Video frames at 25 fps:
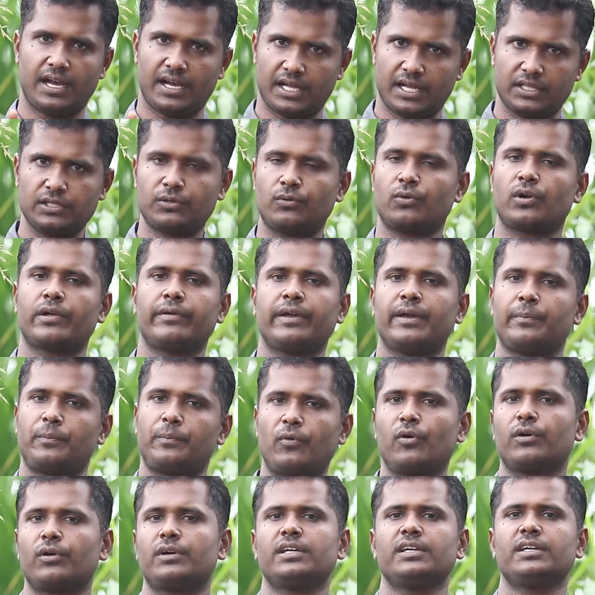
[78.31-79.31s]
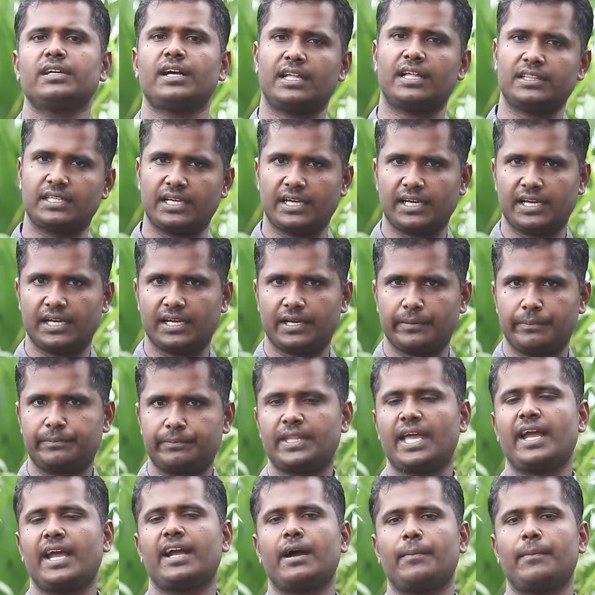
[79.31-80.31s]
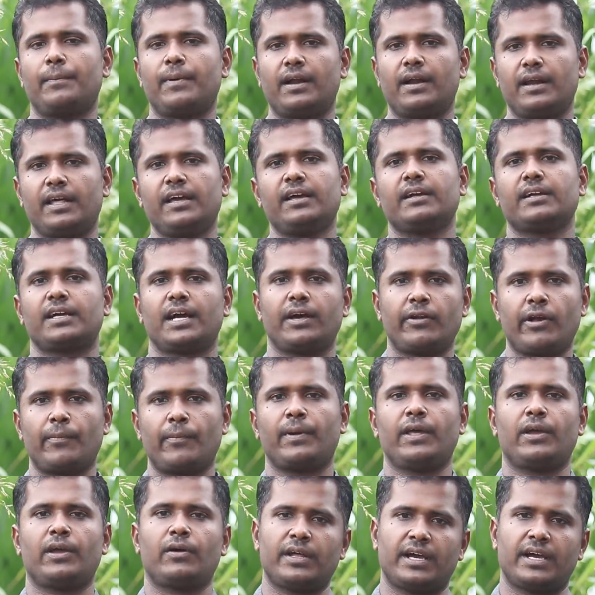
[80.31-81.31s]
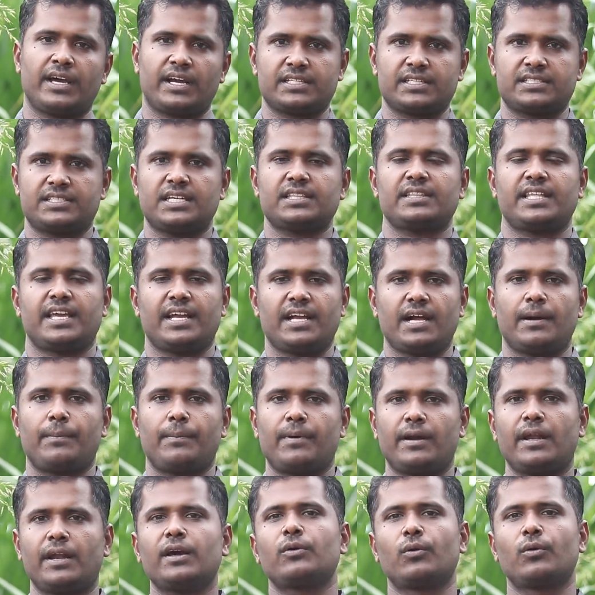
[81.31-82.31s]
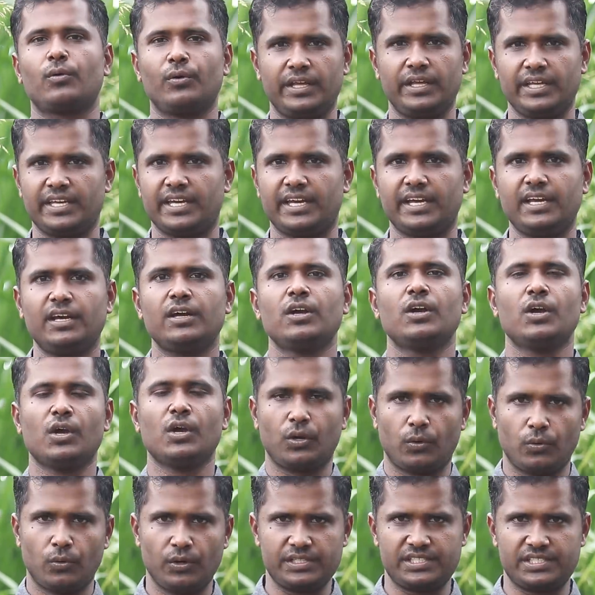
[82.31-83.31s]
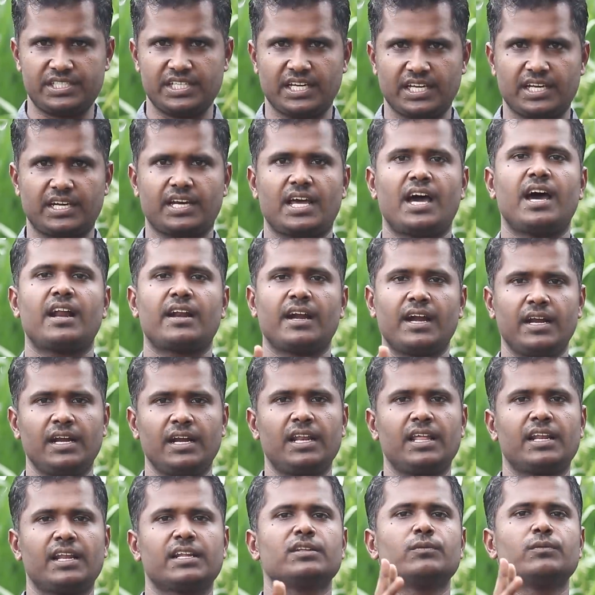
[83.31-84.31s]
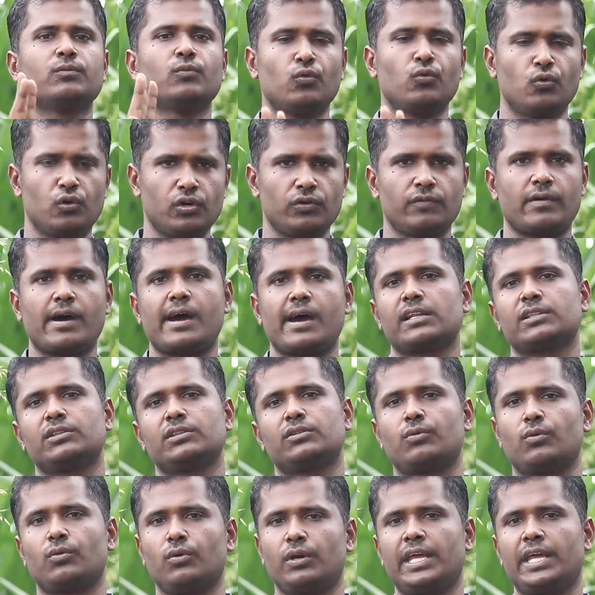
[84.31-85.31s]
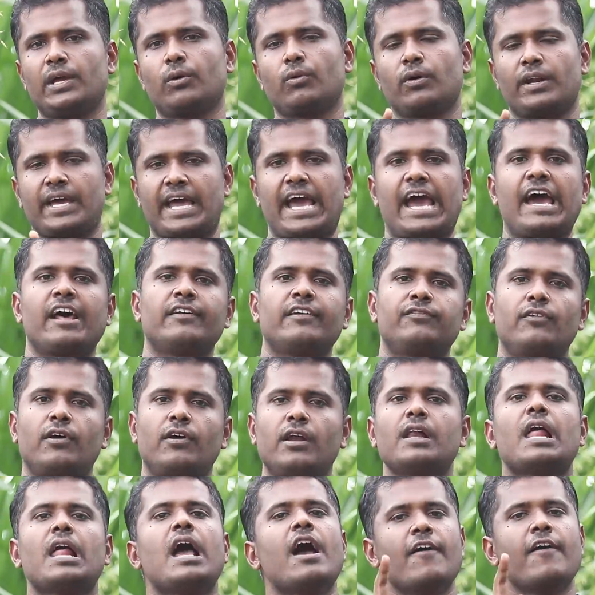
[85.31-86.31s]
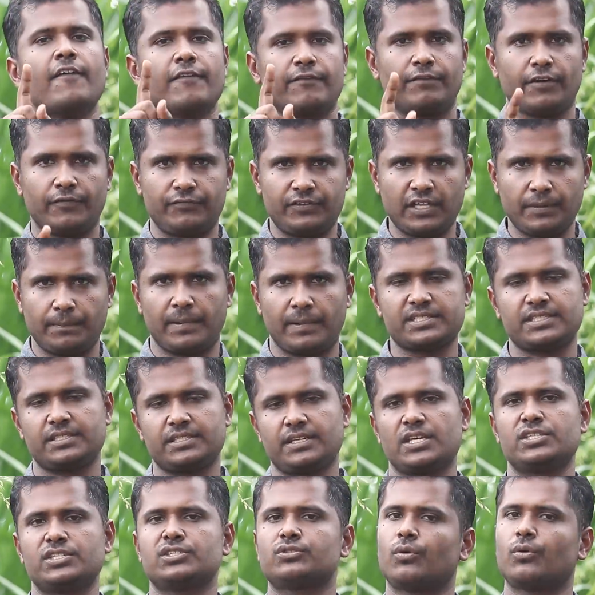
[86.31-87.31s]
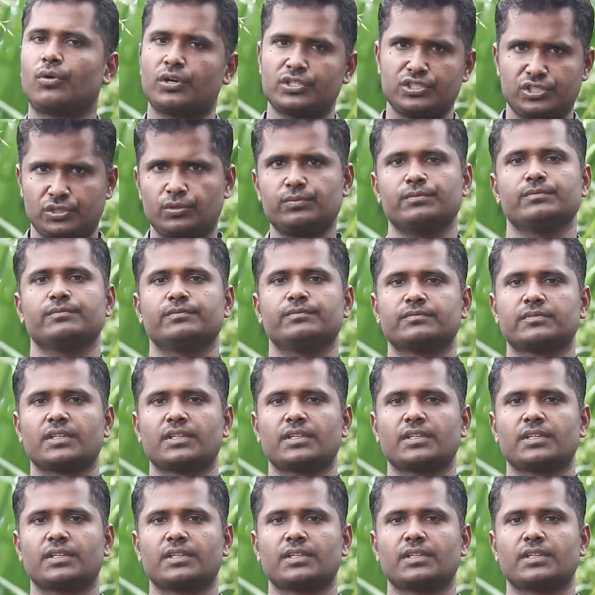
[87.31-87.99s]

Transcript: அது கூடவே போட்டு அந்த தேங்காய் பாலை கருவேப்பிலையோடு அரைச்ச தேங்காய் பாலை குடிங்க குடிச்சிங்கன்னா ரெண்டுலேருந்து மூணு வாரத்துக்குள்ளேயே உங்களோட ஹேர் ஃபால் ஃபிஃப்டி பர்சன்டேஜ் குறைஞ்சிரும்